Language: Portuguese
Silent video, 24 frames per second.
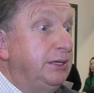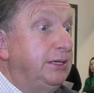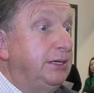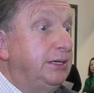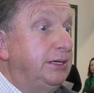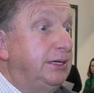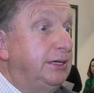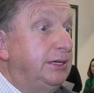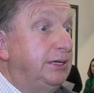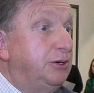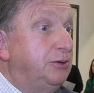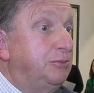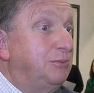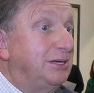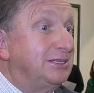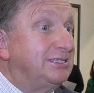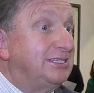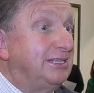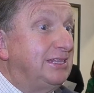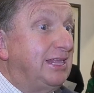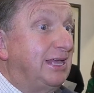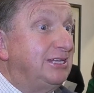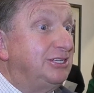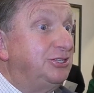uh, uma
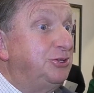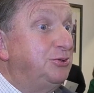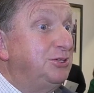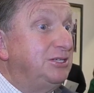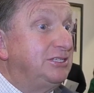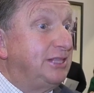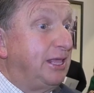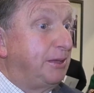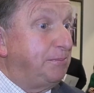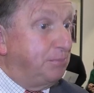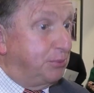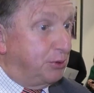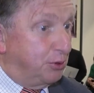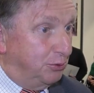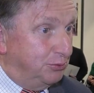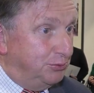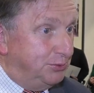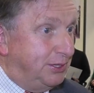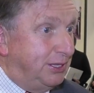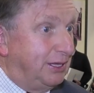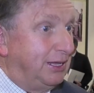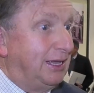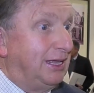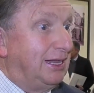cidade não está
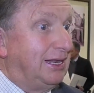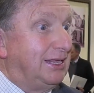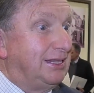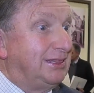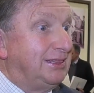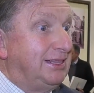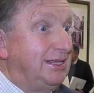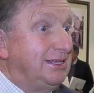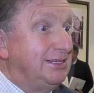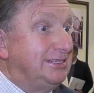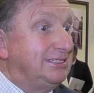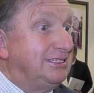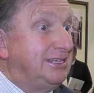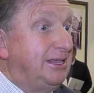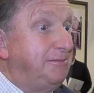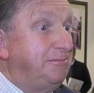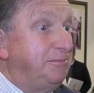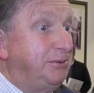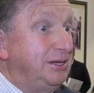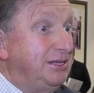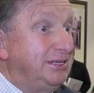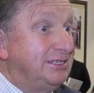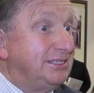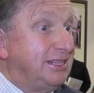pronta, ela tem que
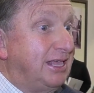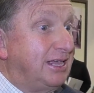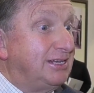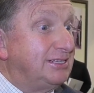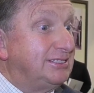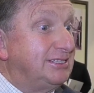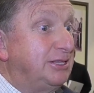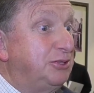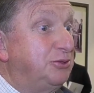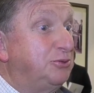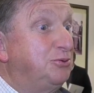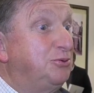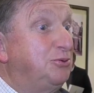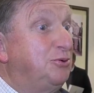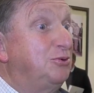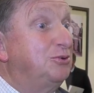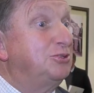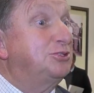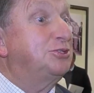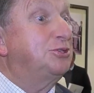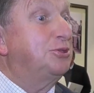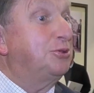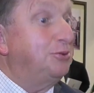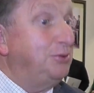sempre estar sendo
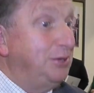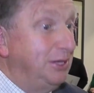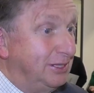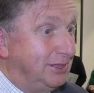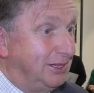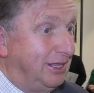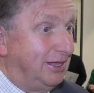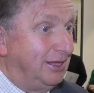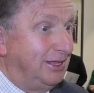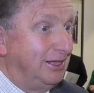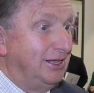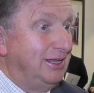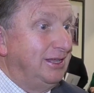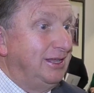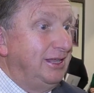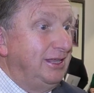construída.